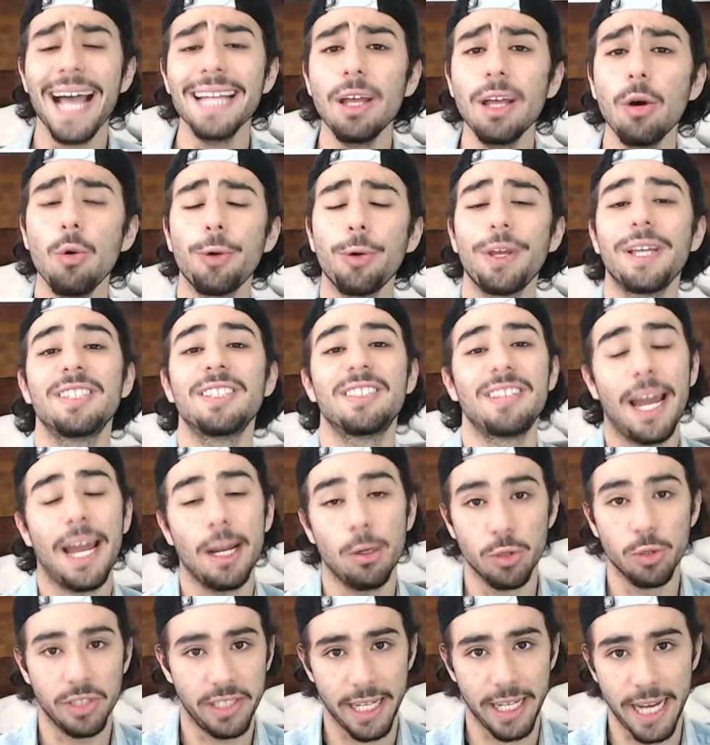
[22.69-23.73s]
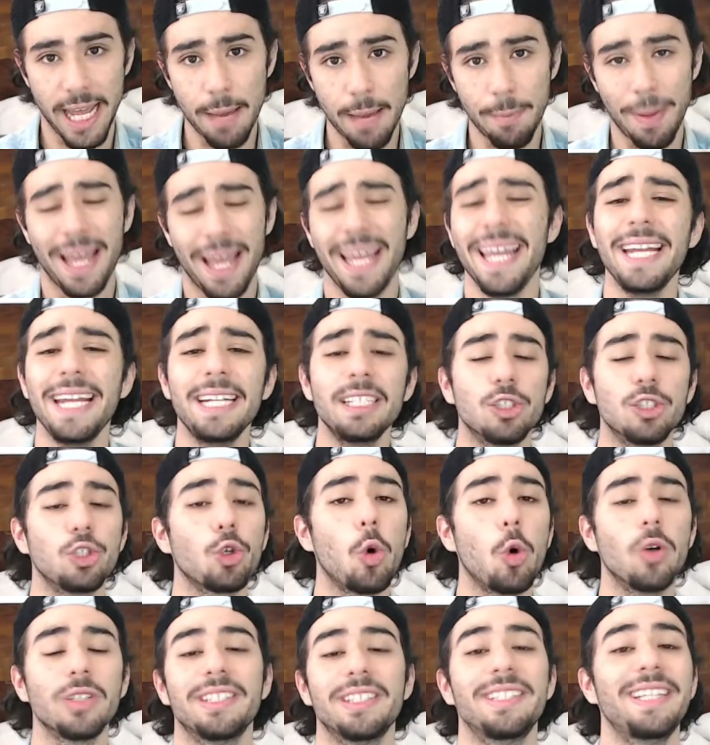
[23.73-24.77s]
cada um que sai no cinema, eles
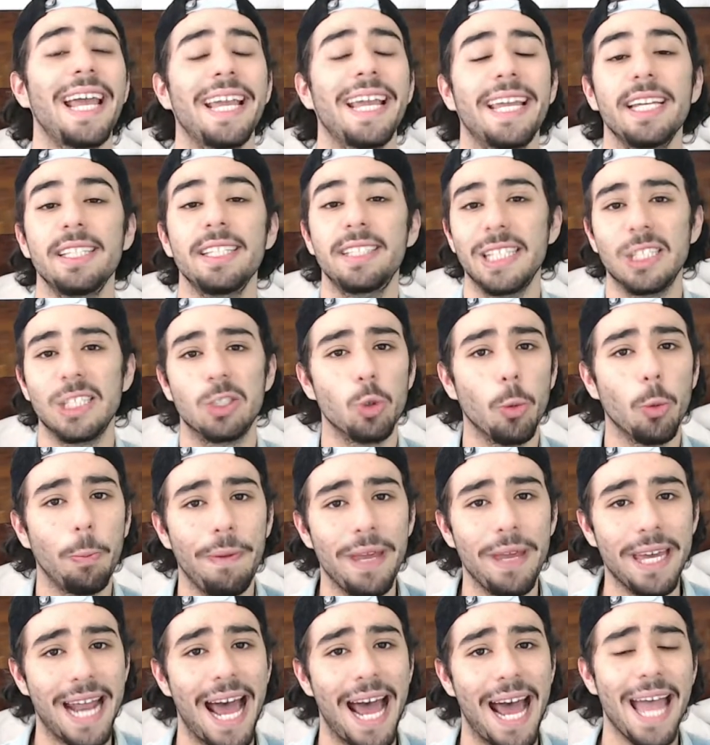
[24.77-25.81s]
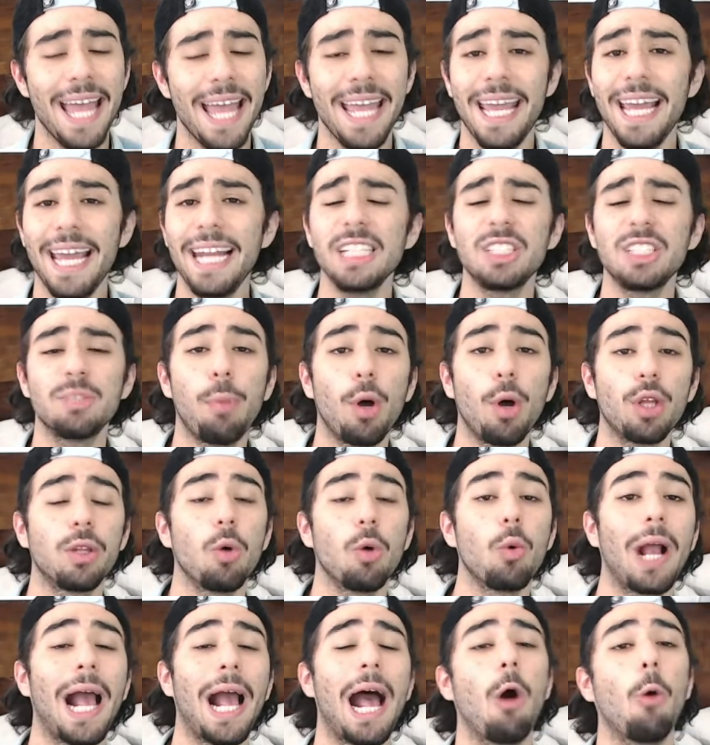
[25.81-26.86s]
conseguem se superar. Eles
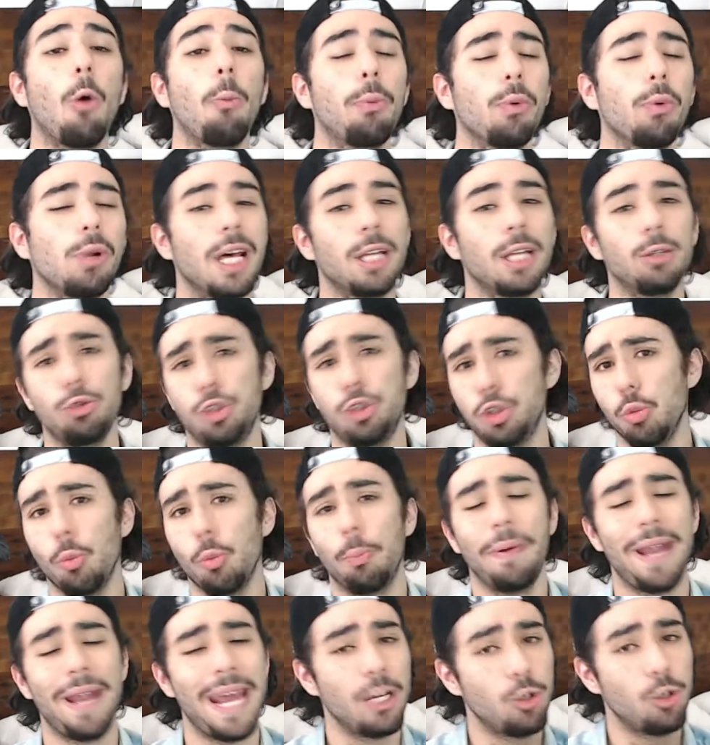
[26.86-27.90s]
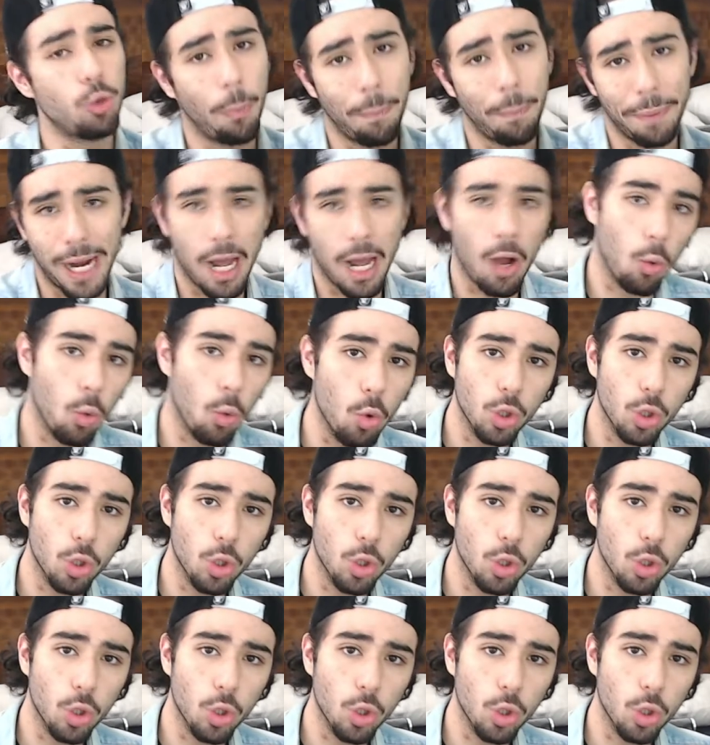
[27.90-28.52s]
botam carro pulando de um prédio para